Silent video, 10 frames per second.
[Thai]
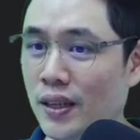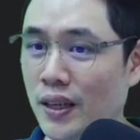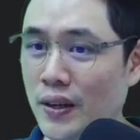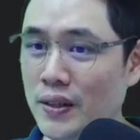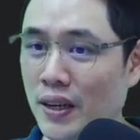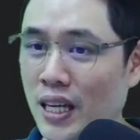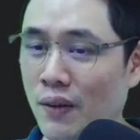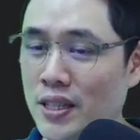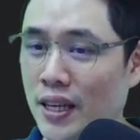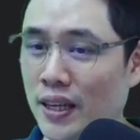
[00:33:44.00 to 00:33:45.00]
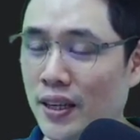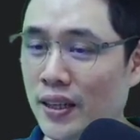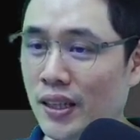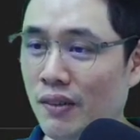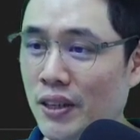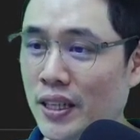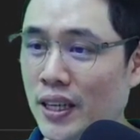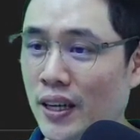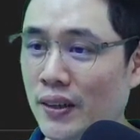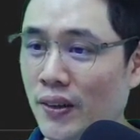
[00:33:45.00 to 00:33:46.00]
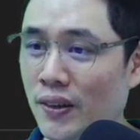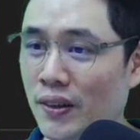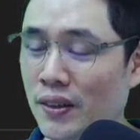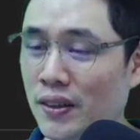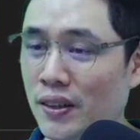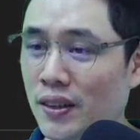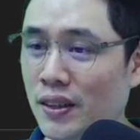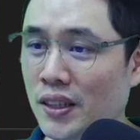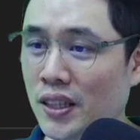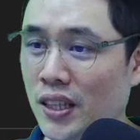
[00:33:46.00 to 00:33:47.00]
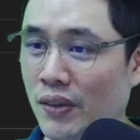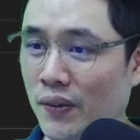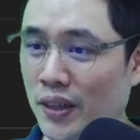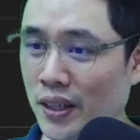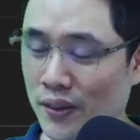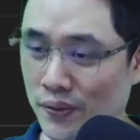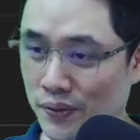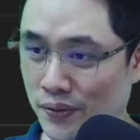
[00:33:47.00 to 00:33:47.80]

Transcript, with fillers: เดี๋ยวจะข้ามมาใส่กันนะครับวิธีการก็ทำแบบนี้ครับ